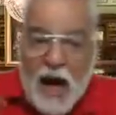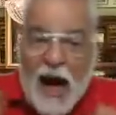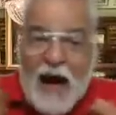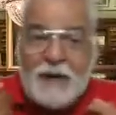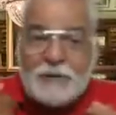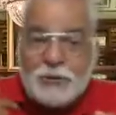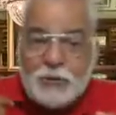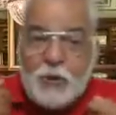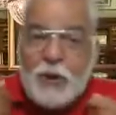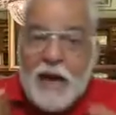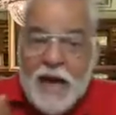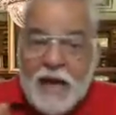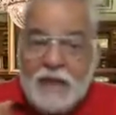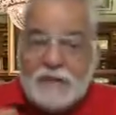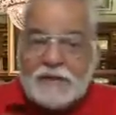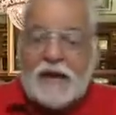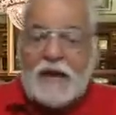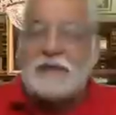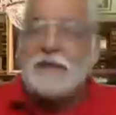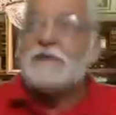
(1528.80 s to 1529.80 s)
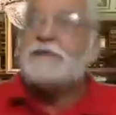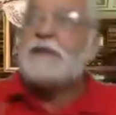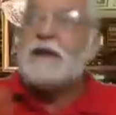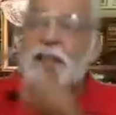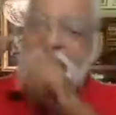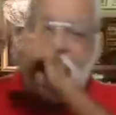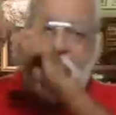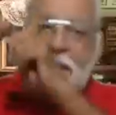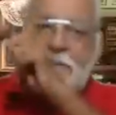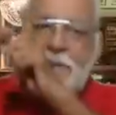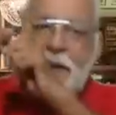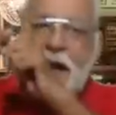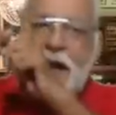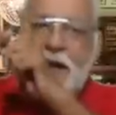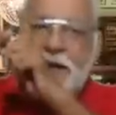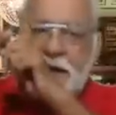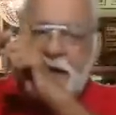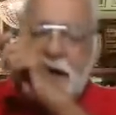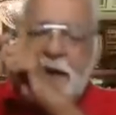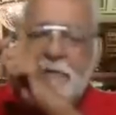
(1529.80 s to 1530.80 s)
a su gente a decirle que
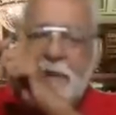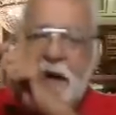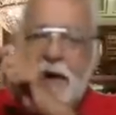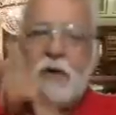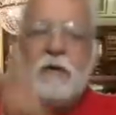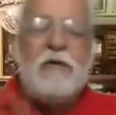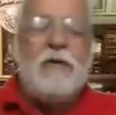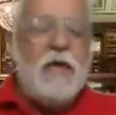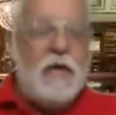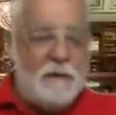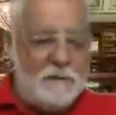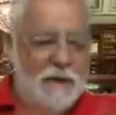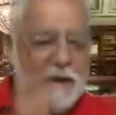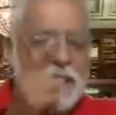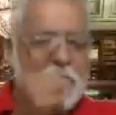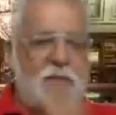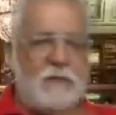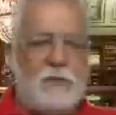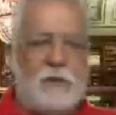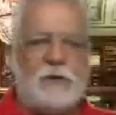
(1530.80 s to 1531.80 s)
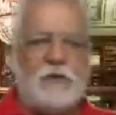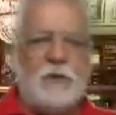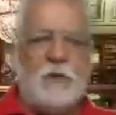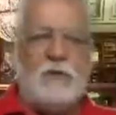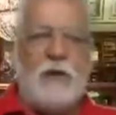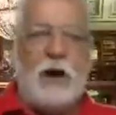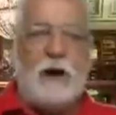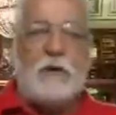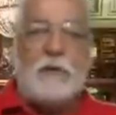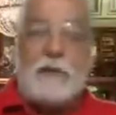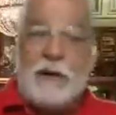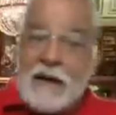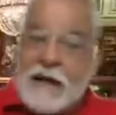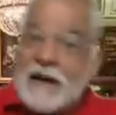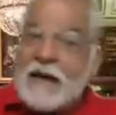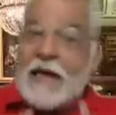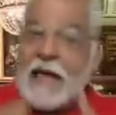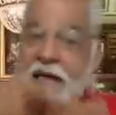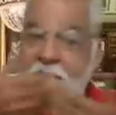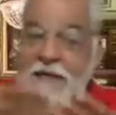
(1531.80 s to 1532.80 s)
hay, pago, para después tumbarlo, para
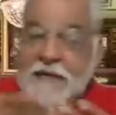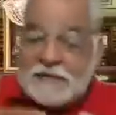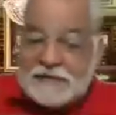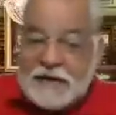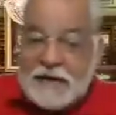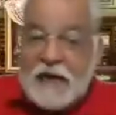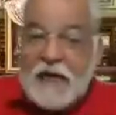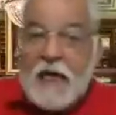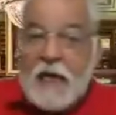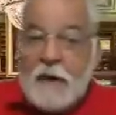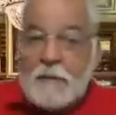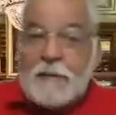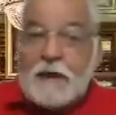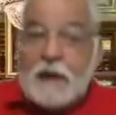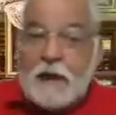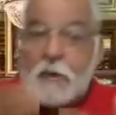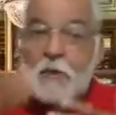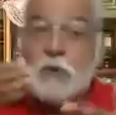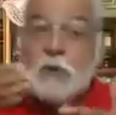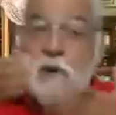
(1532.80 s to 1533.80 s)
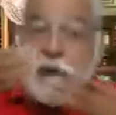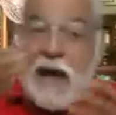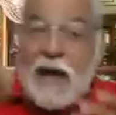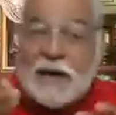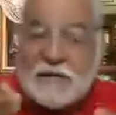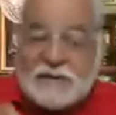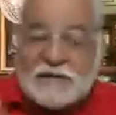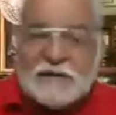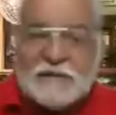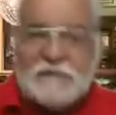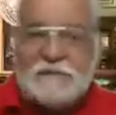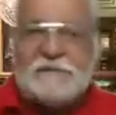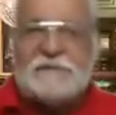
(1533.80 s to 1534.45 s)
reírse para burlarse